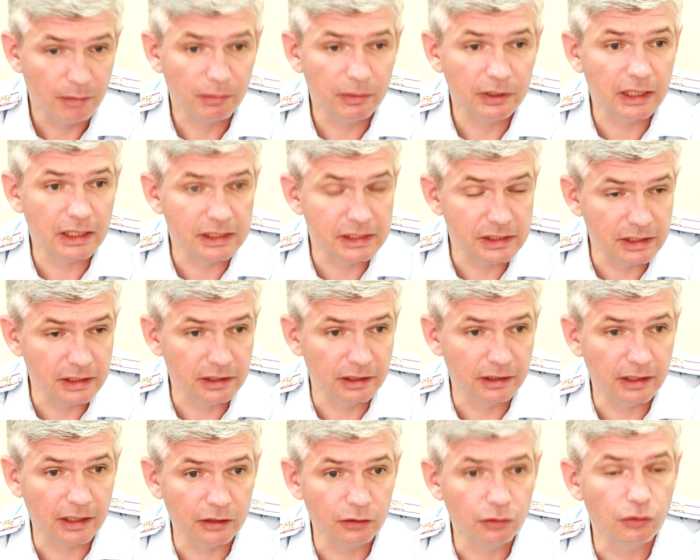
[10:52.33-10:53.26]

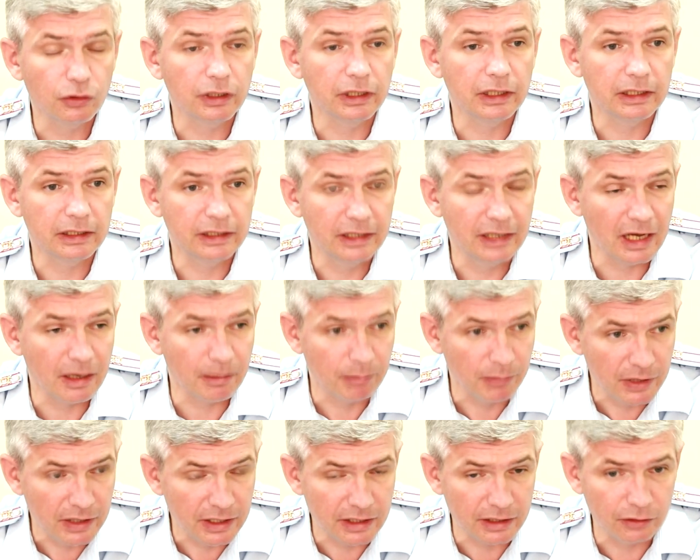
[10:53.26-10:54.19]
Мотоциклы, которые, да,
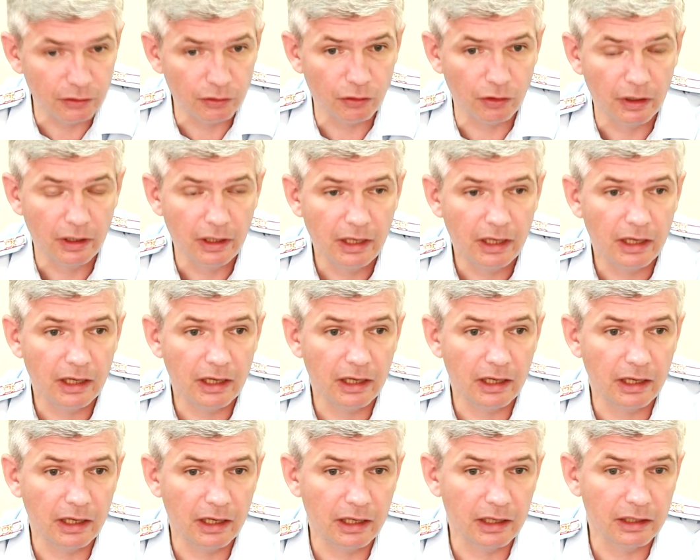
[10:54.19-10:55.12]
были, но
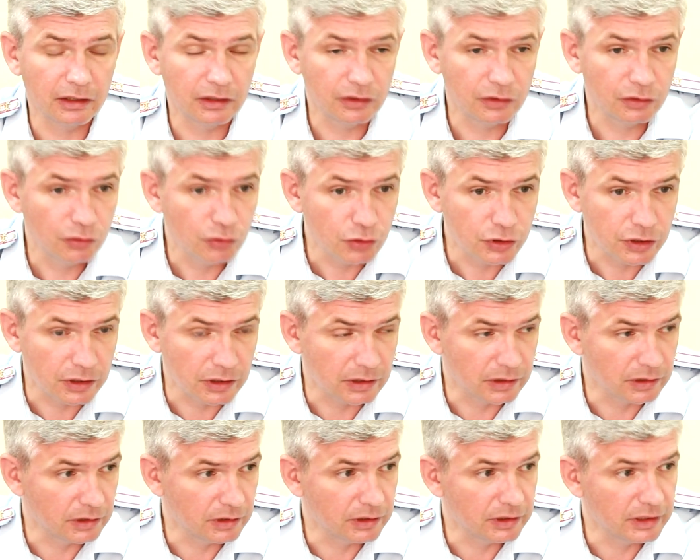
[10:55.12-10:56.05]
а, э,
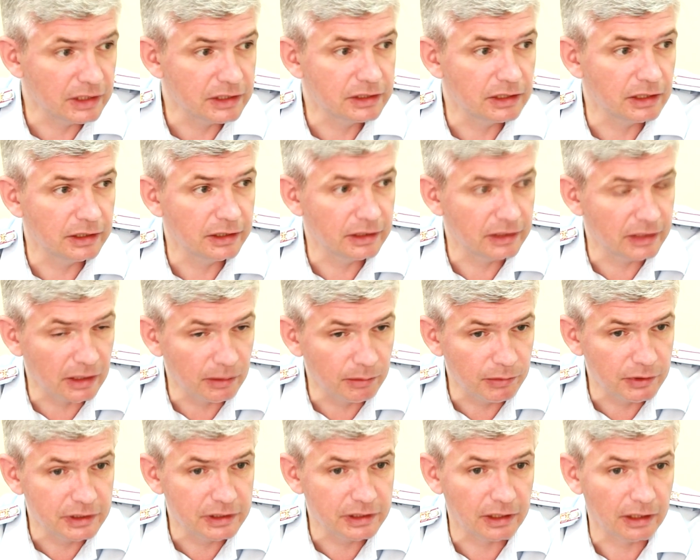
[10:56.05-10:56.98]
тоже ездили не
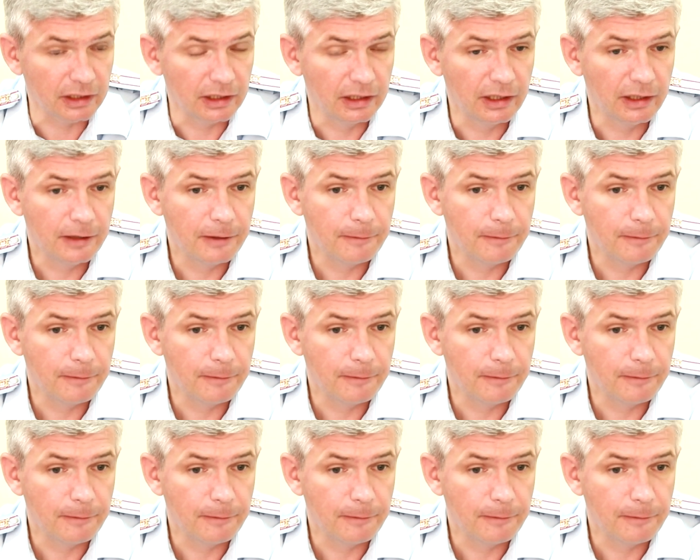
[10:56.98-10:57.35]
так быстро.